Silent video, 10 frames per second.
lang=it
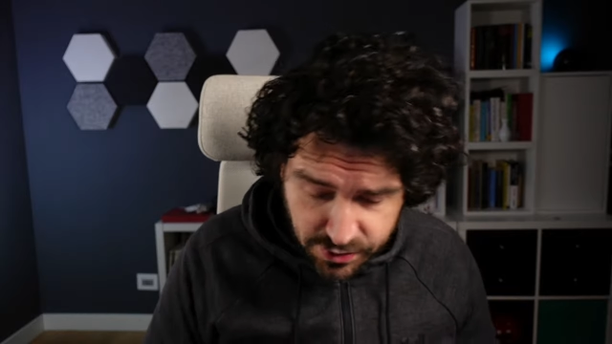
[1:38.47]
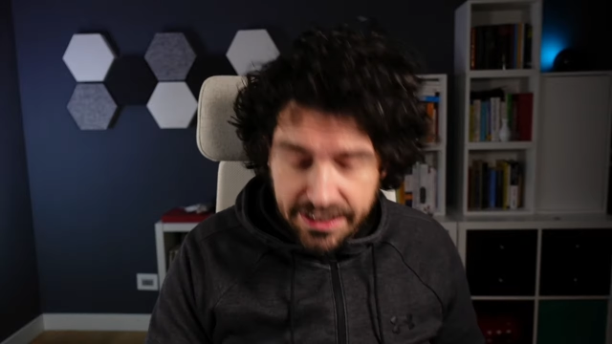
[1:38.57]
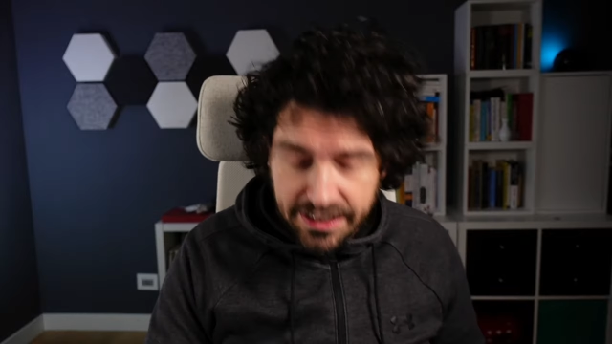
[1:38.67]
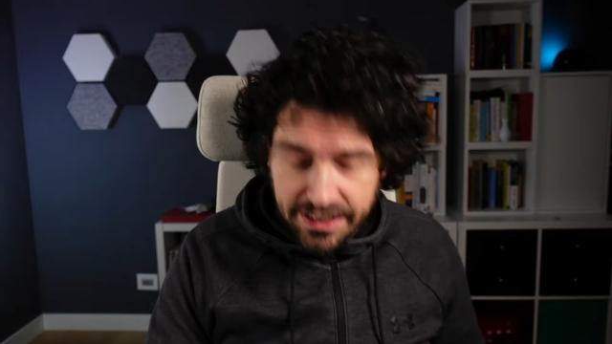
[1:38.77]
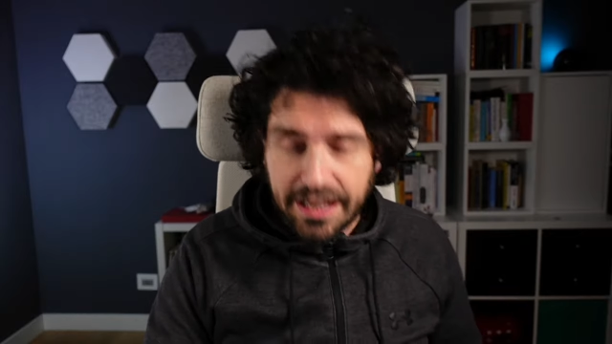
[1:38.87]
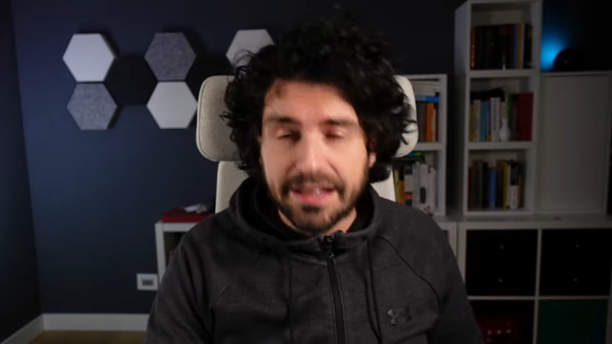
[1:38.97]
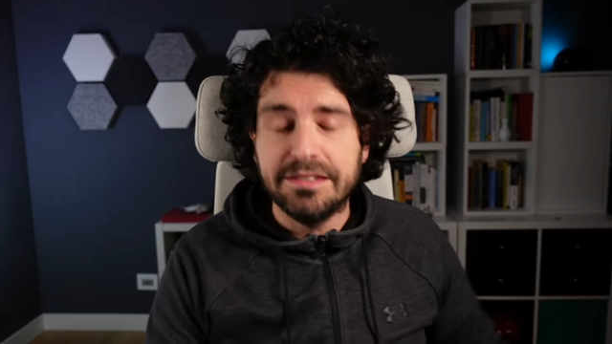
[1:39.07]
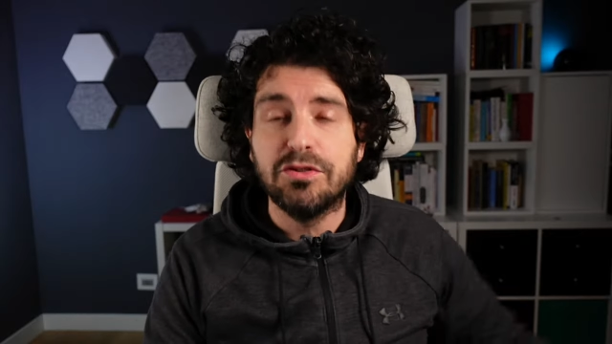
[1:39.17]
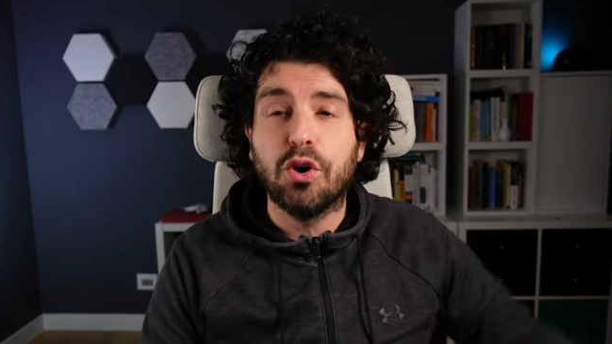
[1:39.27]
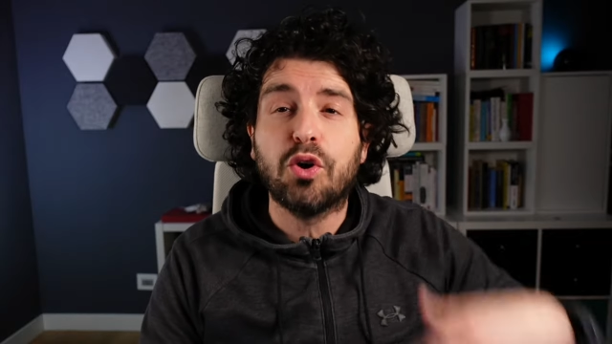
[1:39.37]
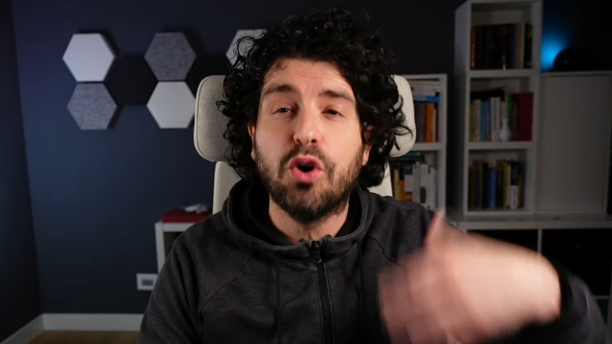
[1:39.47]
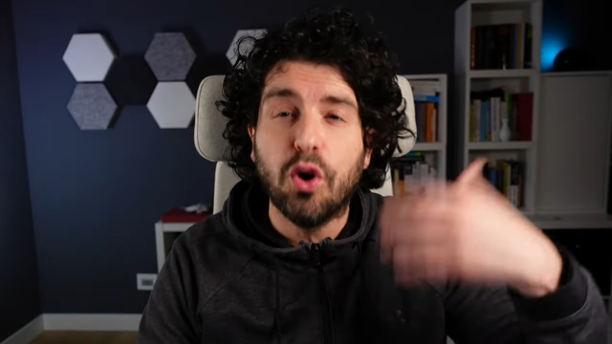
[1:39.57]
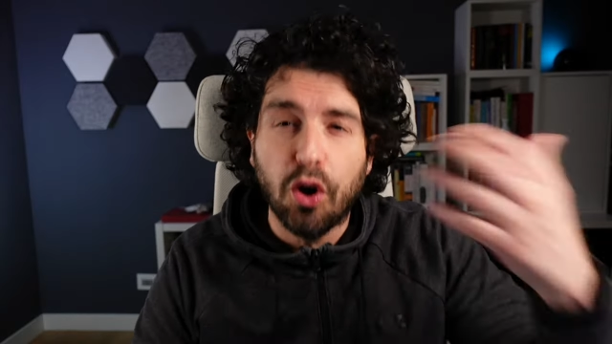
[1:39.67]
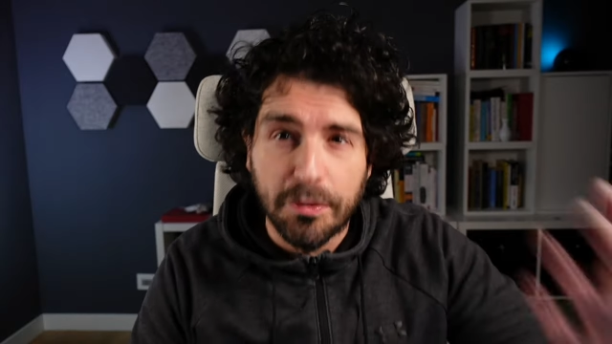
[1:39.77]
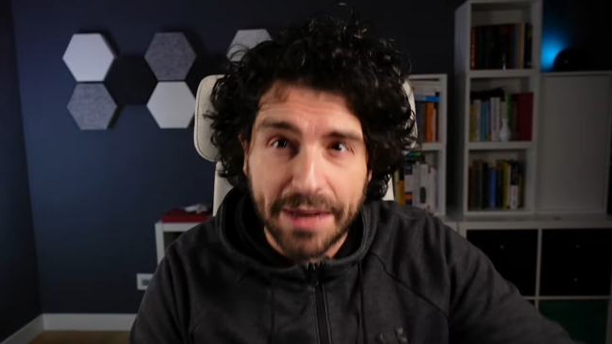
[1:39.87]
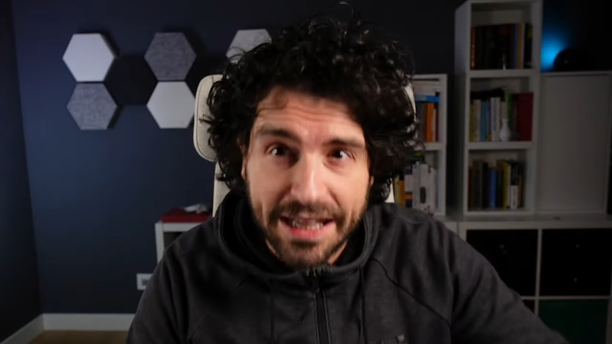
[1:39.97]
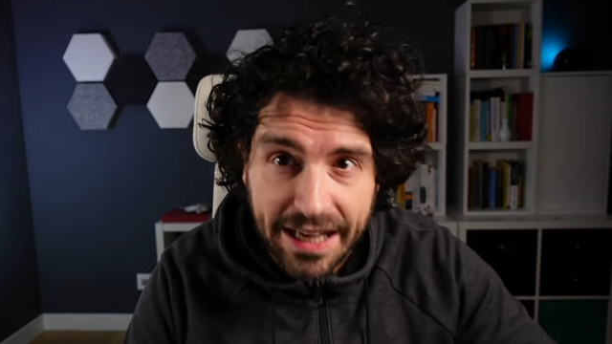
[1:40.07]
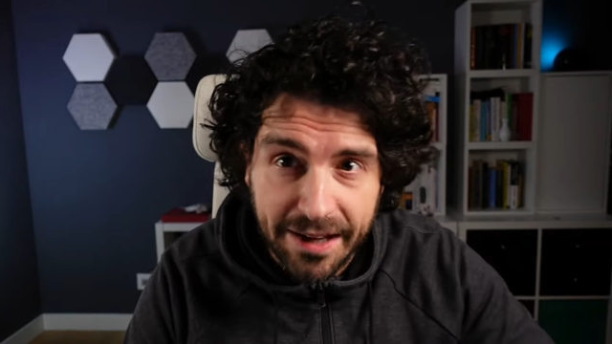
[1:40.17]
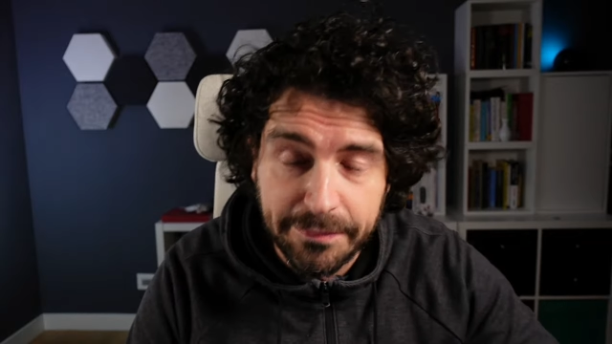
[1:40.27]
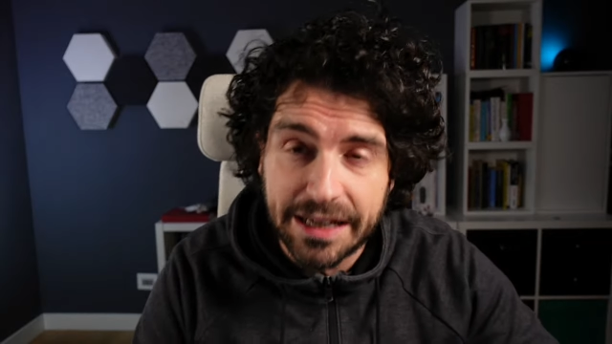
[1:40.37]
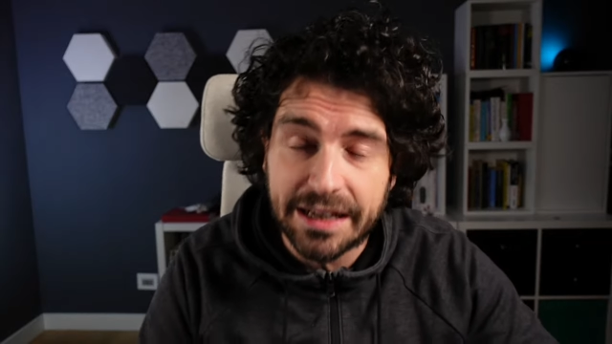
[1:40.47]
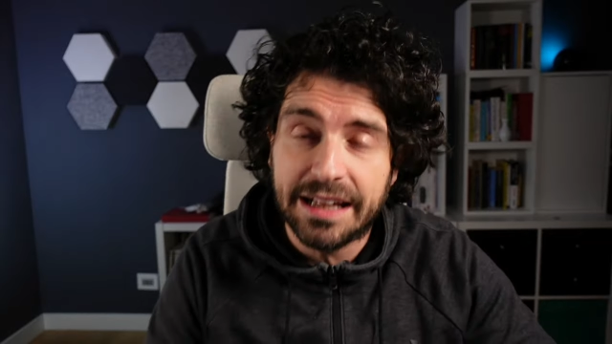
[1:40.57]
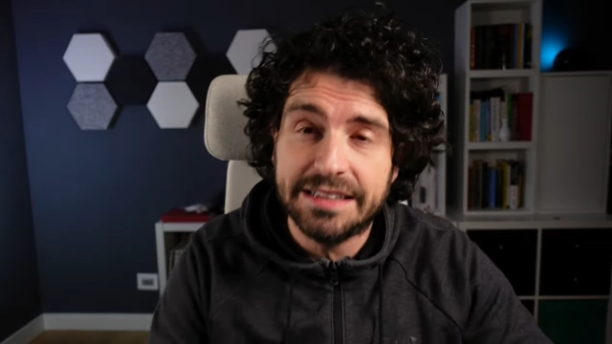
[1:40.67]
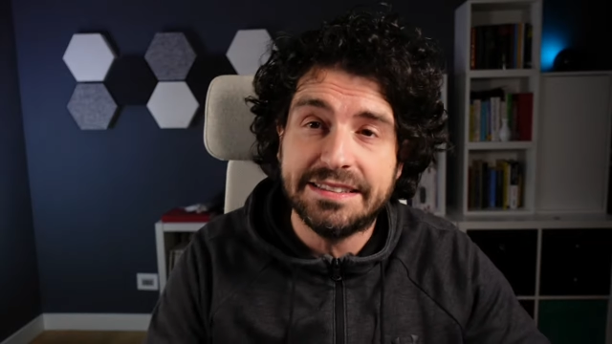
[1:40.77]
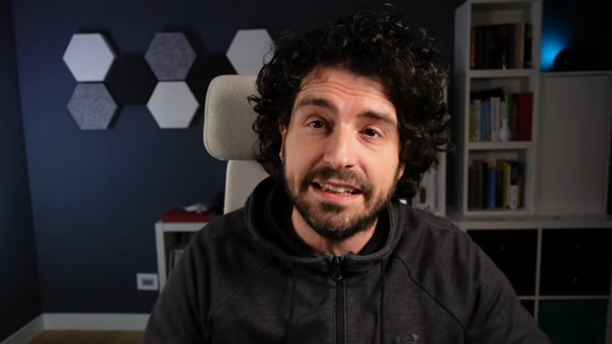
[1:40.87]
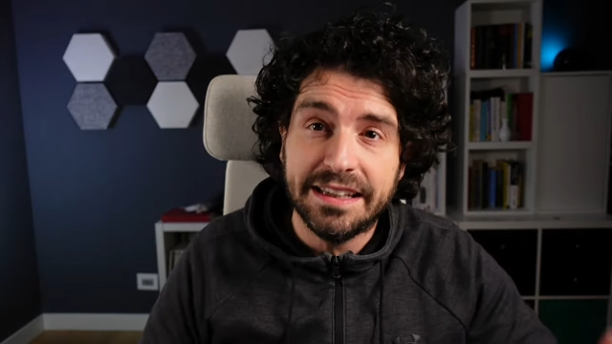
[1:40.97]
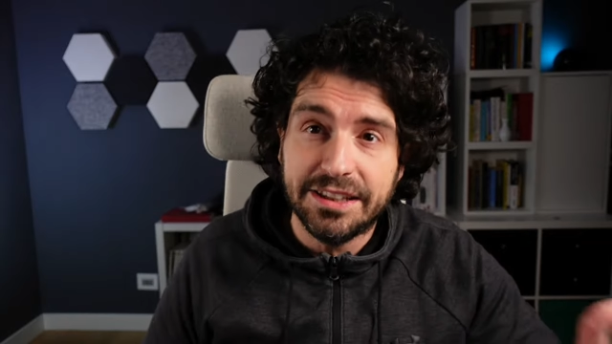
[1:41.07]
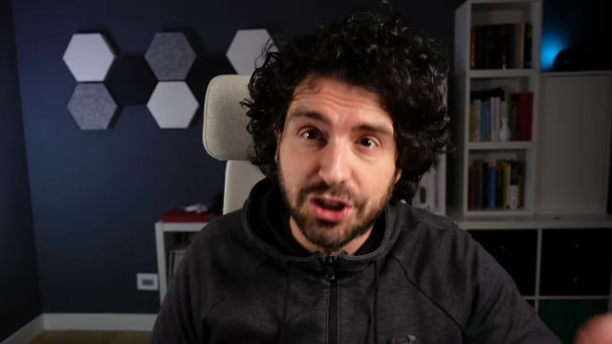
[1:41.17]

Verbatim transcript: succedendo come cambia l'analisi